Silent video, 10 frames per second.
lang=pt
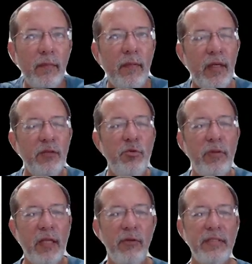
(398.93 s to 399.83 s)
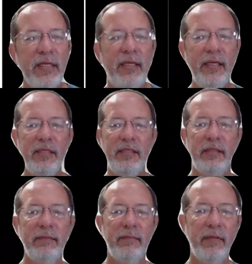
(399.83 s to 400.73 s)
Resultado: essa
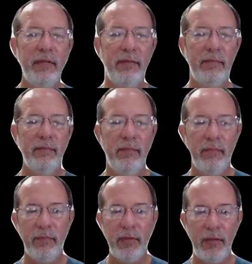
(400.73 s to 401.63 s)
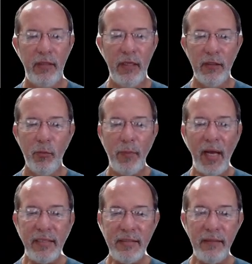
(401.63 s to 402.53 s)
crise que não
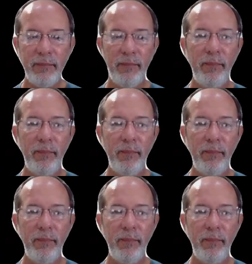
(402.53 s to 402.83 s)
passa